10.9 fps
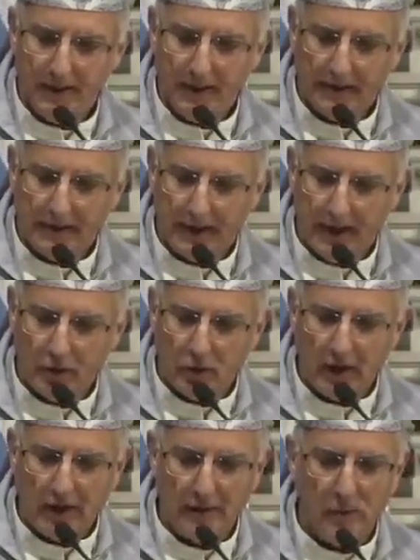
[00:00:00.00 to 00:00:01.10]
Este texto
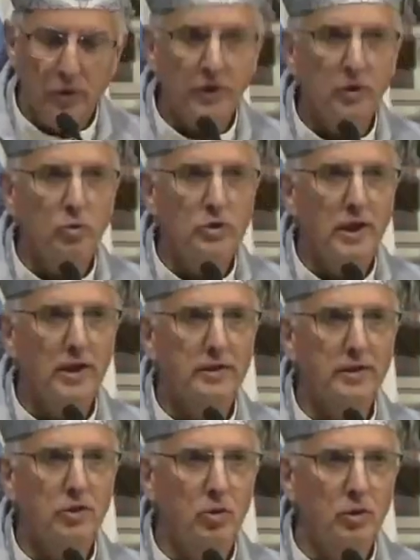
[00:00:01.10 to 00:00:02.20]
que acabamos de escuchar
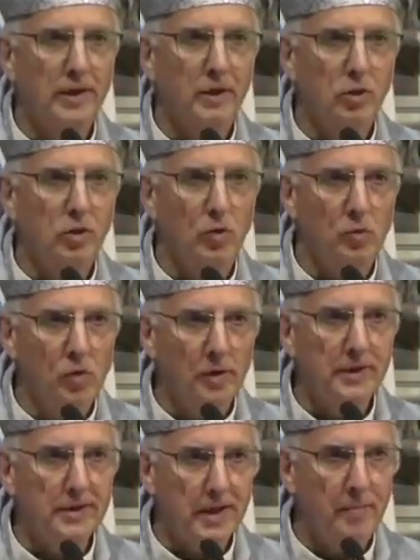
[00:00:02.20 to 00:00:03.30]
sin duda nos
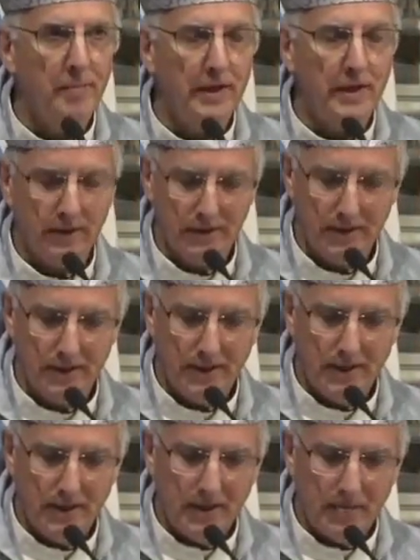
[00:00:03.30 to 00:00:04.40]
conmueve siempre
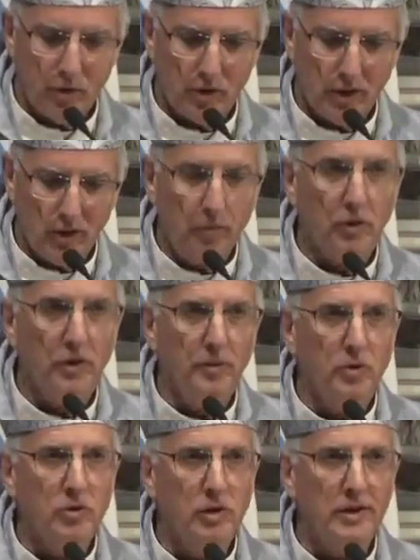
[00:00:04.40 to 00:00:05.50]
porque nos
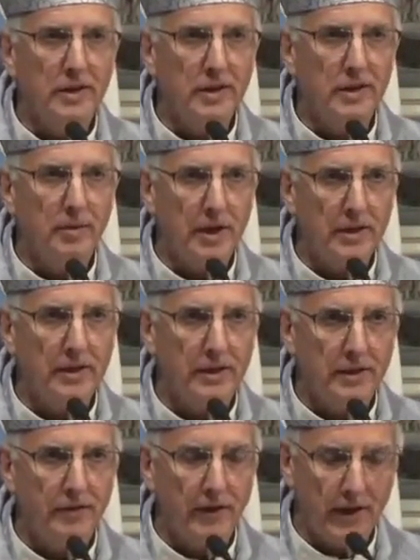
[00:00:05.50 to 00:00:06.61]
podemos sentir bien
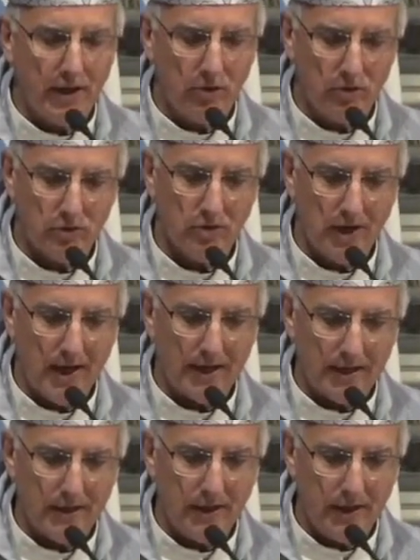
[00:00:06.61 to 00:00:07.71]
identificados.
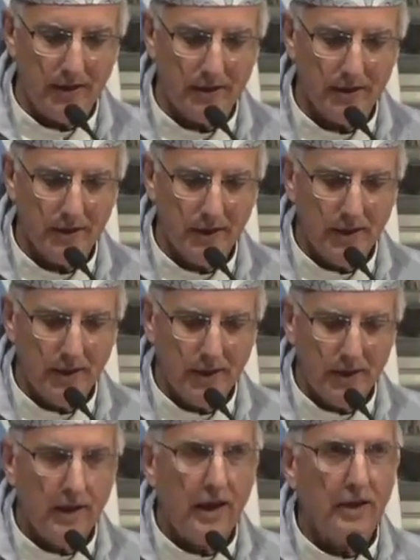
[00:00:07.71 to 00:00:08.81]
Aquí tienes
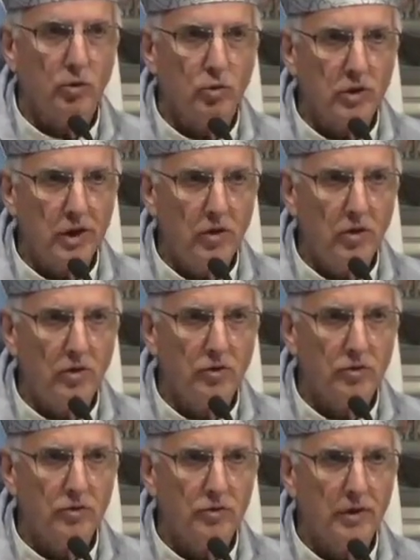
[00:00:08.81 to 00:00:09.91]
a tus
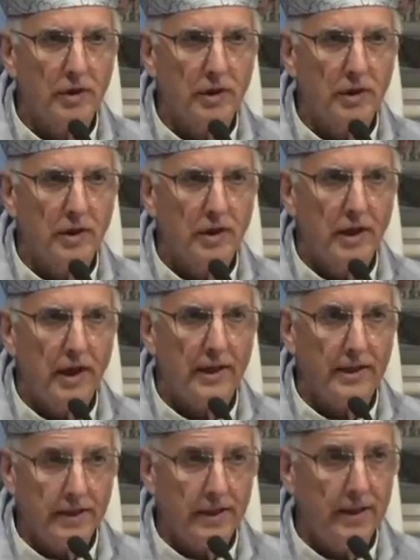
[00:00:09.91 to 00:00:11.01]
hijos,
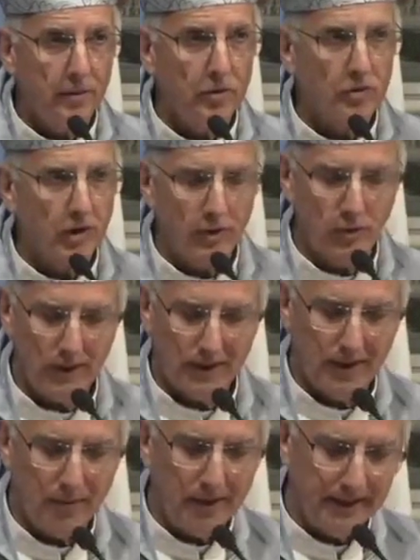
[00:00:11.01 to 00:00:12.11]
aquí tenemos a
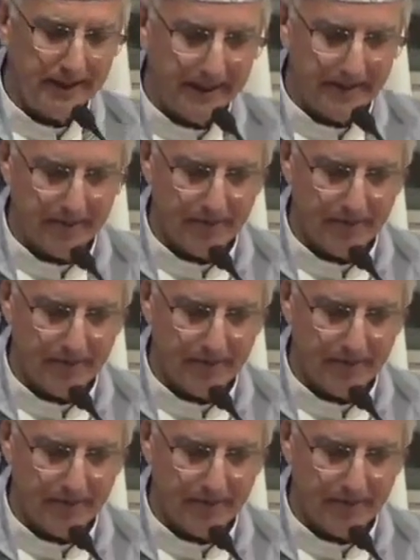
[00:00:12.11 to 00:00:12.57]
nuestra madre.